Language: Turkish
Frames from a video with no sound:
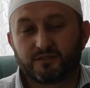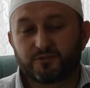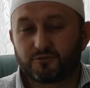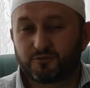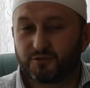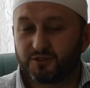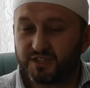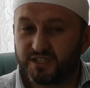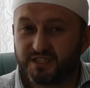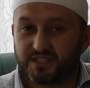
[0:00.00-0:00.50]

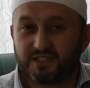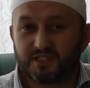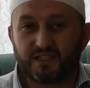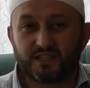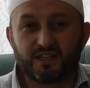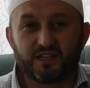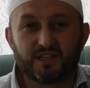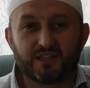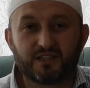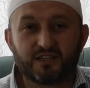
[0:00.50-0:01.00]

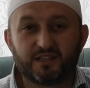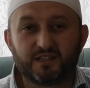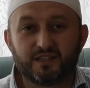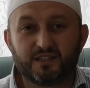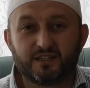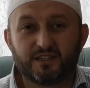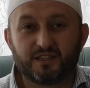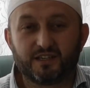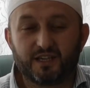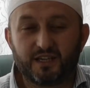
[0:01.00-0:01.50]
Dolayısıyla
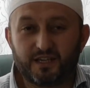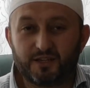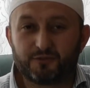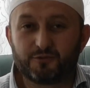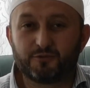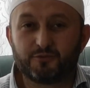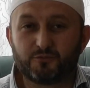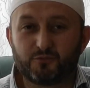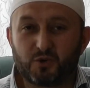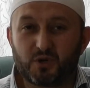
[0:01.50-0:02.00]
her
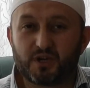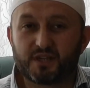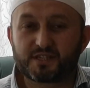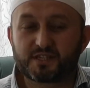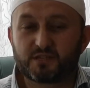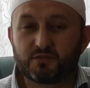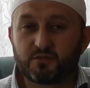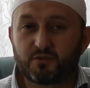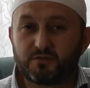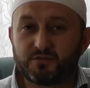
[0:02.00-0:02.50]
gün
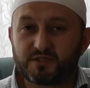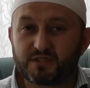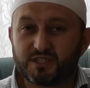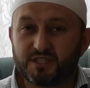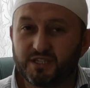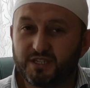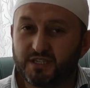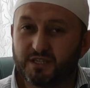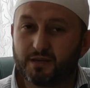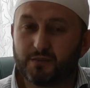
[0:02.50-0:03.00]
muhasebemizi
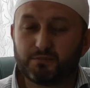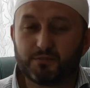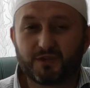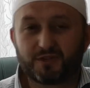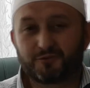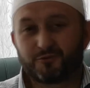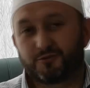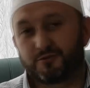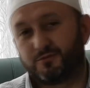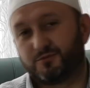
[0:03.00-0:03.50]
iyi
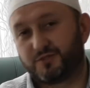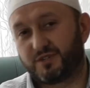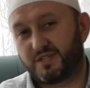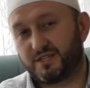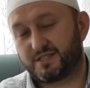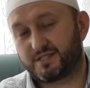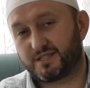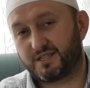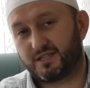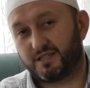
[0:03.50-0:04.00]
yapmak
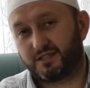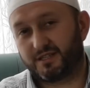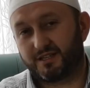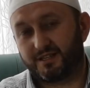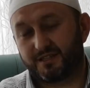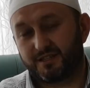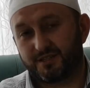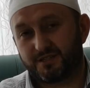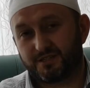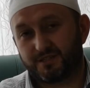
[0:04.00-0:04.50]
durumundayız değerli
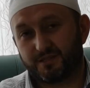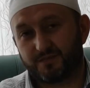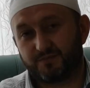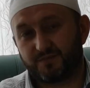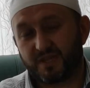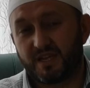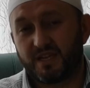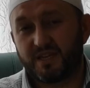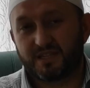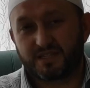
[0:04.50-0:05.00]
kardeşlerim.
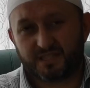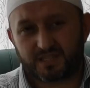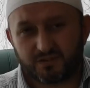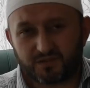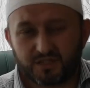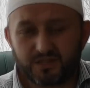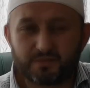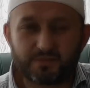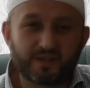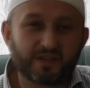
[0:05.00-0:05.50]

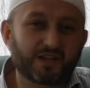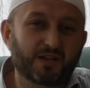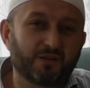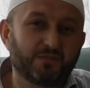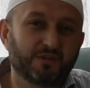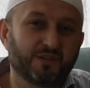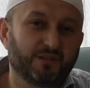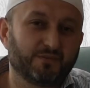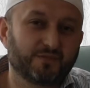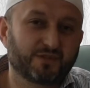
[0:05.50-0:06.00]
Sevgili
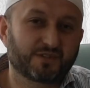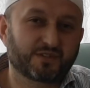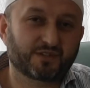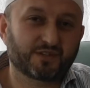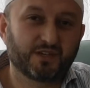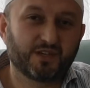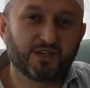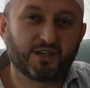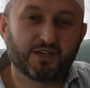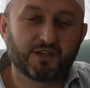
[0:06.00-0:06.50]
Peygamberimiz,
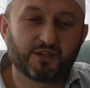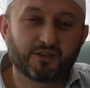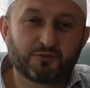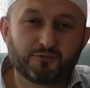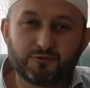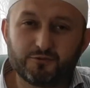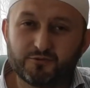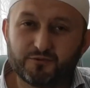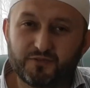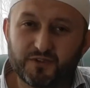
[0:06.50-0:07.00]

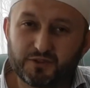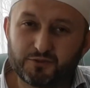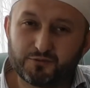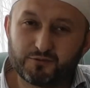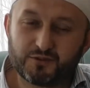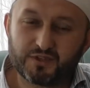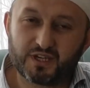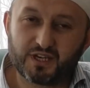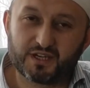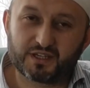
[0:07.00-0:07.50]
Kün fit
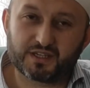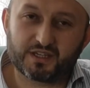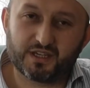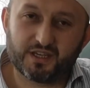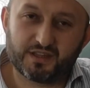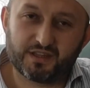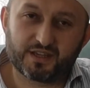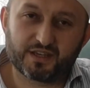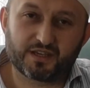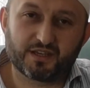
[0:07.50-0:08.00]
dünya ki
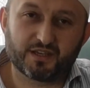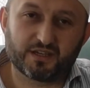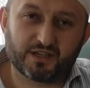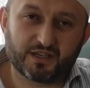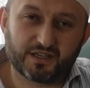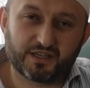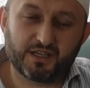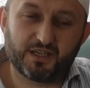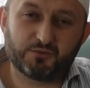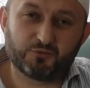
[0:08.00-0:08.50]
enneke
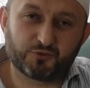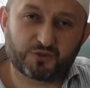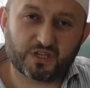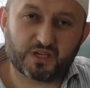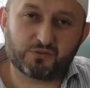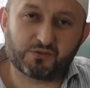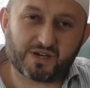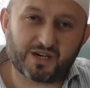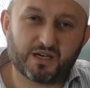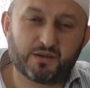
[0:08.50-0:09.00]
garibun
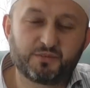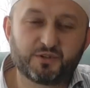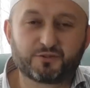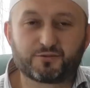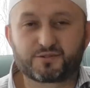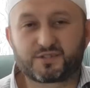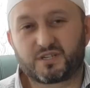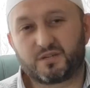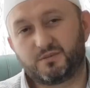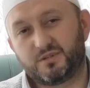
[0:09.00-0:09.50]
ev
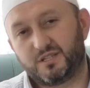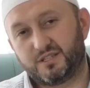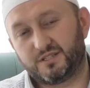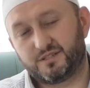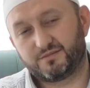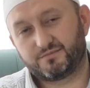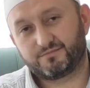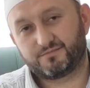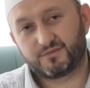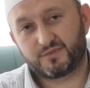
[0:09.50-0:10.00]
abiru sevilin.
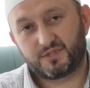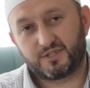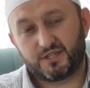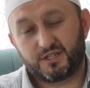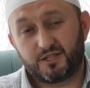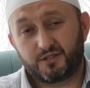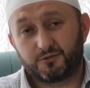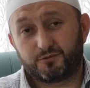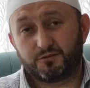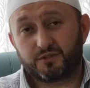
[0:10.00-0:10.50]

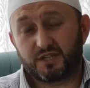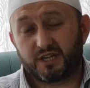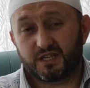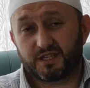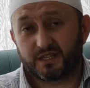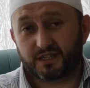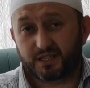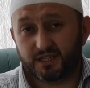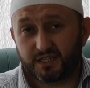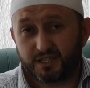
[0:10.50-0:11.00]

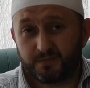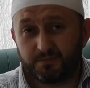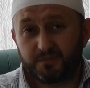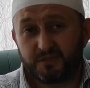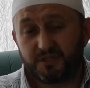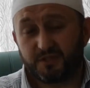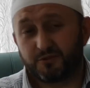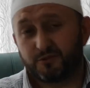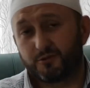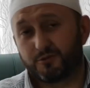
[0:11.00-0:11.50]
Dünyada garip
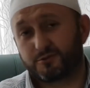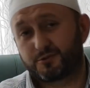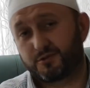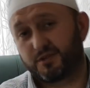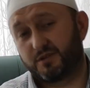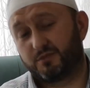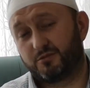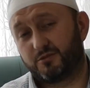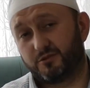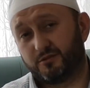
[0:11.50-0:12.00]
bir yolcu
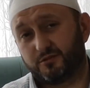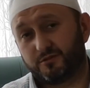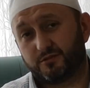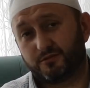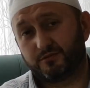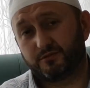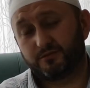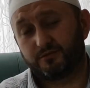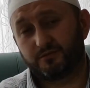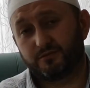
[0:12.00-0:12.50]
gibi ol.
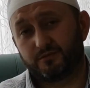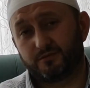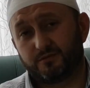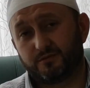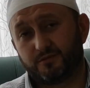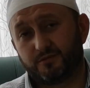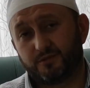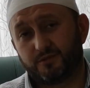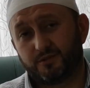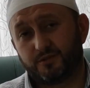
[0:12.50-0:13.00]

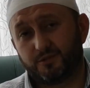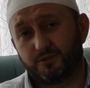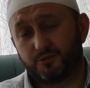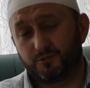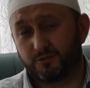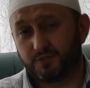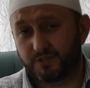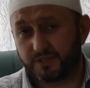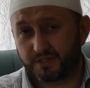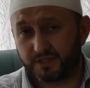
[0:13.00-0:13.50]

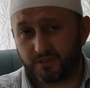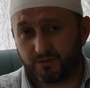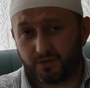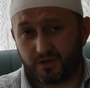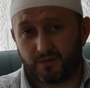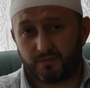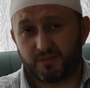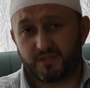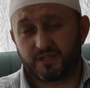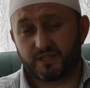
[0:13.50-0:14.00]
Yoluna
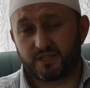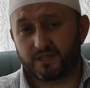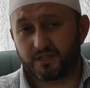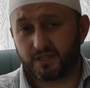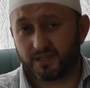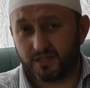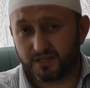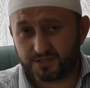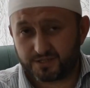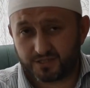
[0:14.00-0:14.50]
devam eden,
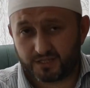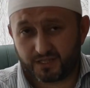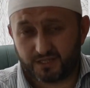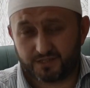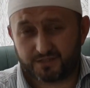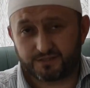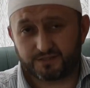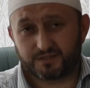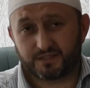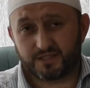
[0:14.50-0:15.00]
ağacın
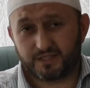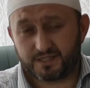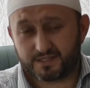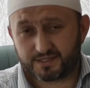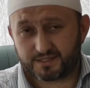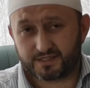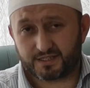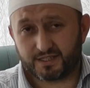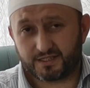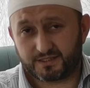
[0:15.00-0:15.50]
altında
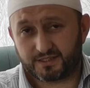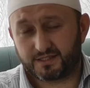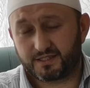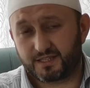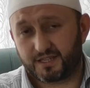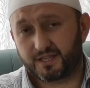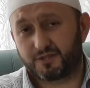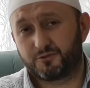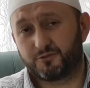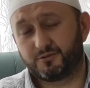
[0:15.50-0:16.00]
istirahat
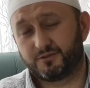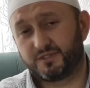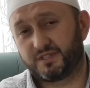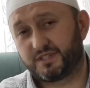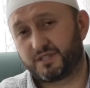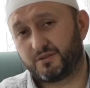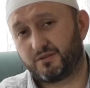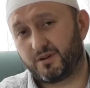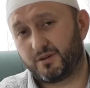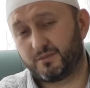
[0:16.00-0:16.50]
ederek yoluna
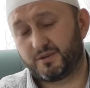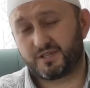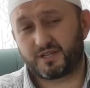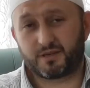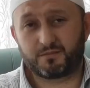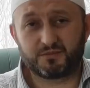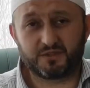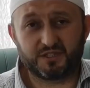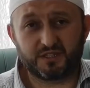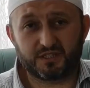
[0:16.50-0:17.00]
devam
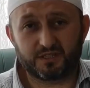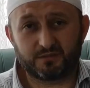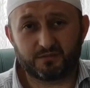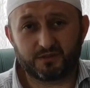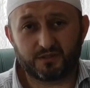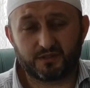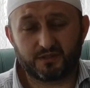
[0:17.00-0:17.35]
eden biri gibi.